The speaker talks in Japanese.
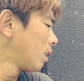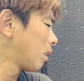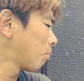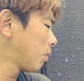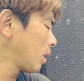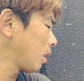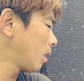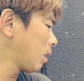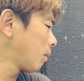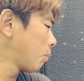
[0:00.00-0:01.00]
やっぱ
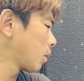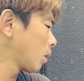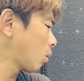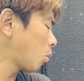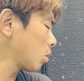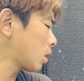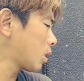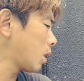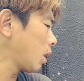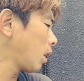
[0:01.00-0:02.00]
り
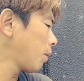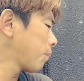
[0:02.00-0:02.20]
コーチって